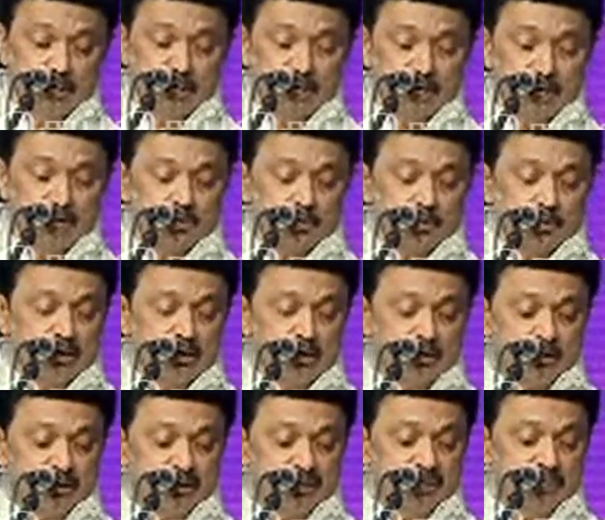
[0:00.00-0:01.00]
அதில்
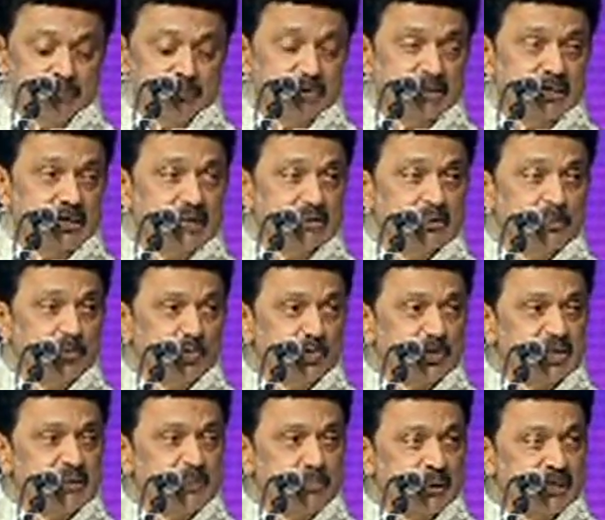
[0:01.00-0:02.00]
தொழில்துறை மிக
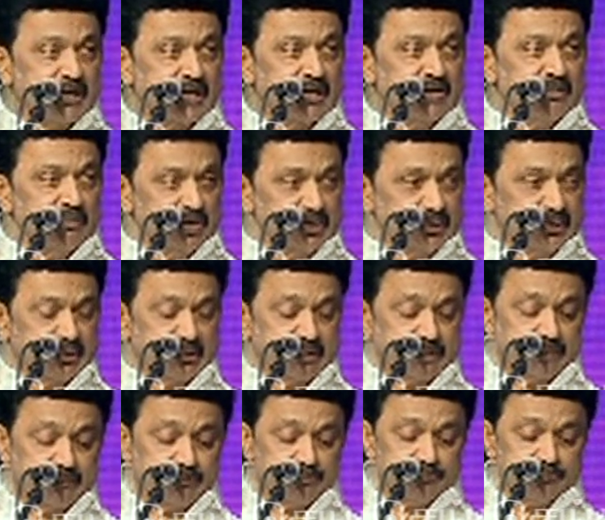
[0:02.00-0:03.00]
முக்கிய பங்கை
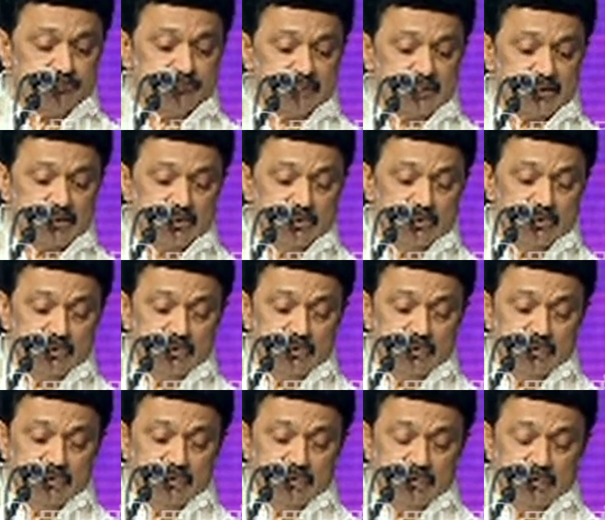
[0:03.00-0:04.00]
வகிக்கிறது
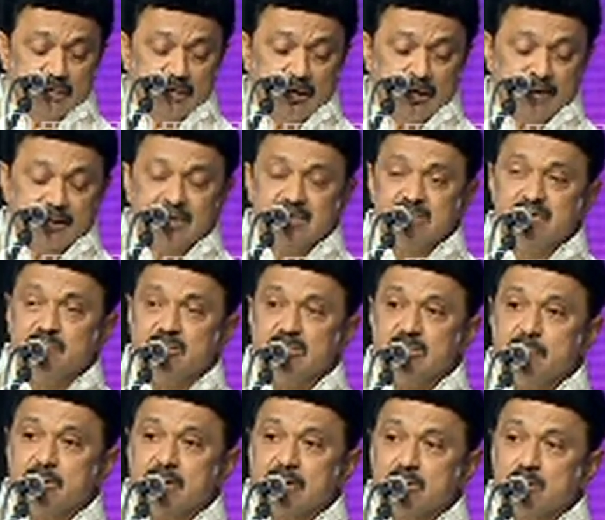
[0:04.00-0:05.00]
அனைத்து
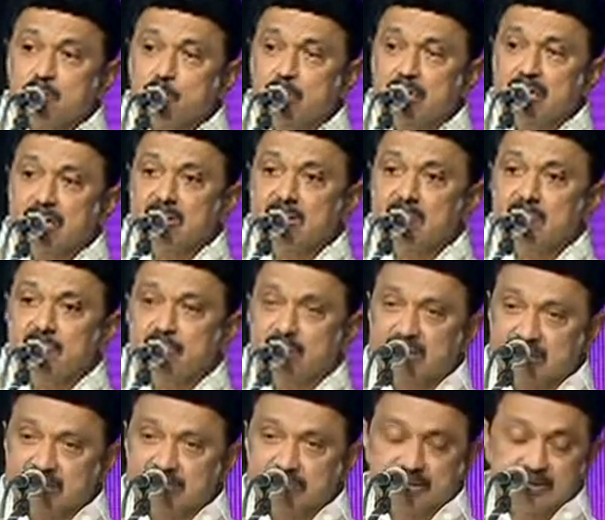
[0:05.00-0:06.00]
விதமான தொழில்களும்
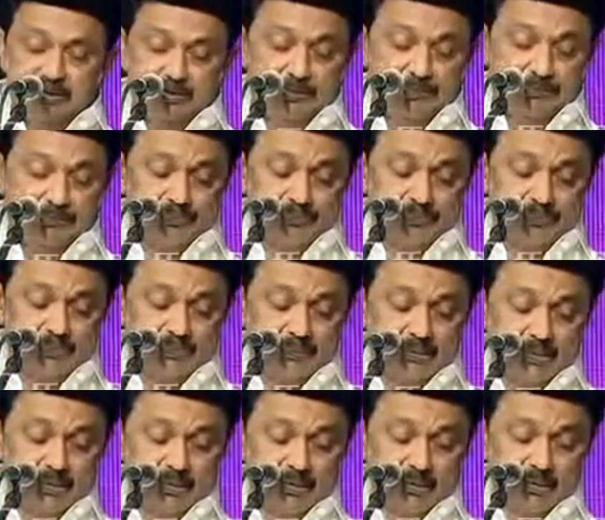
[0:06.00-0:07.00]
வளர வேண்டும்
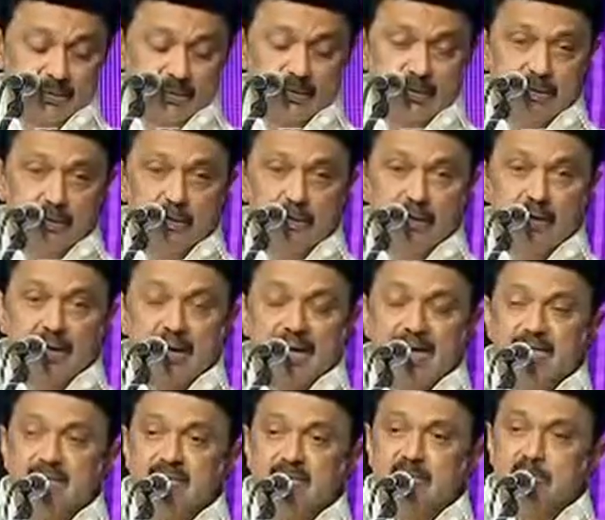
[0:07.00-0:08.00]

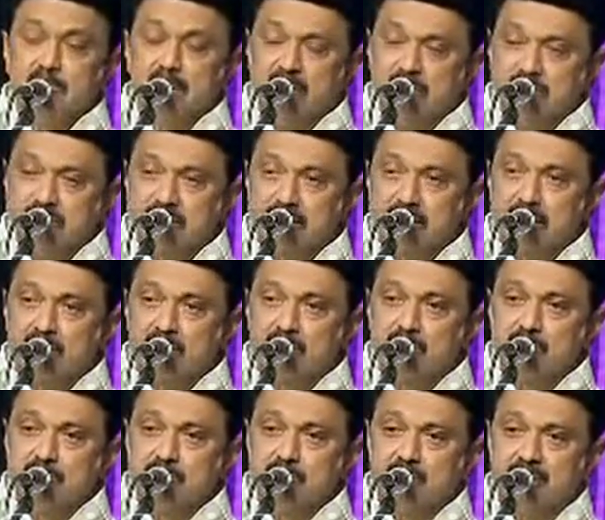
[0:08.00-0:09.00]
அனைத்து
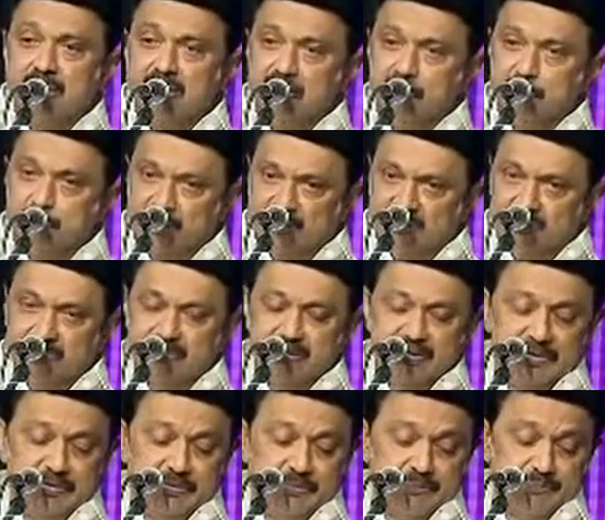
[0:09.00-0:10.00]
மாவட்டங்களுக்கும் அது பரவ
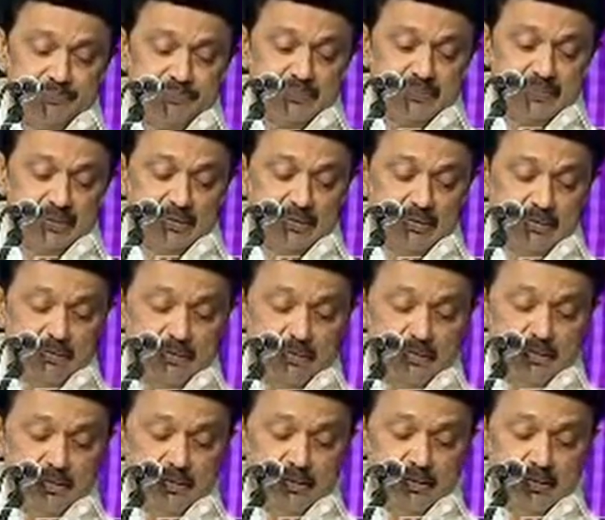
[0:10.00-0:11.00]
வேண்டும்
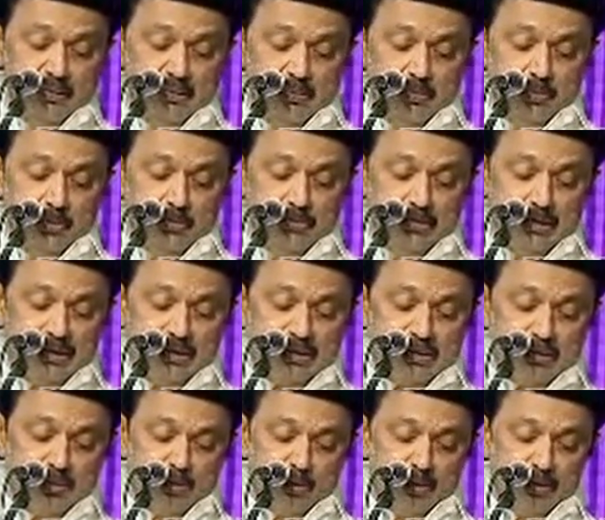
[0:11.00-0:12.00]
புத்தாக்க
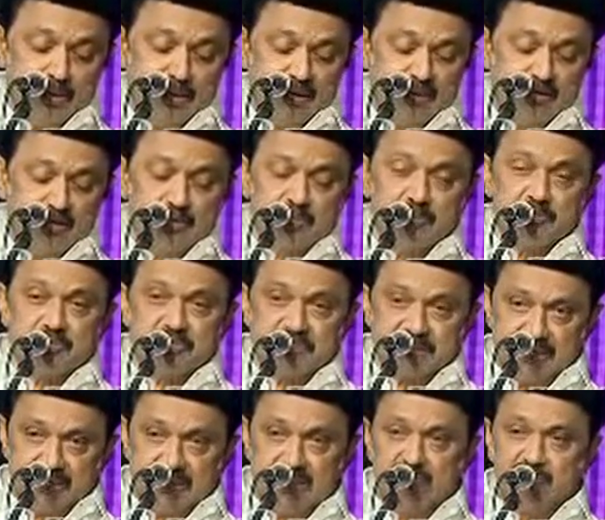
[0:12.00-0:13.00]
தொழில்கள் அனைத்தும்
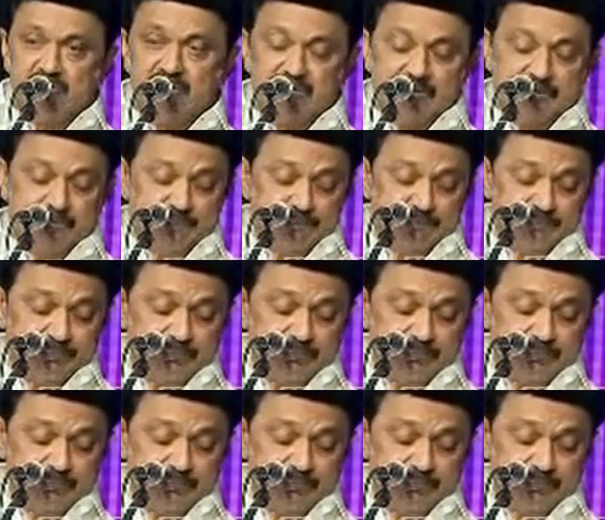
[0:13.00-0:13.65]
சிறக்க வேண்டும்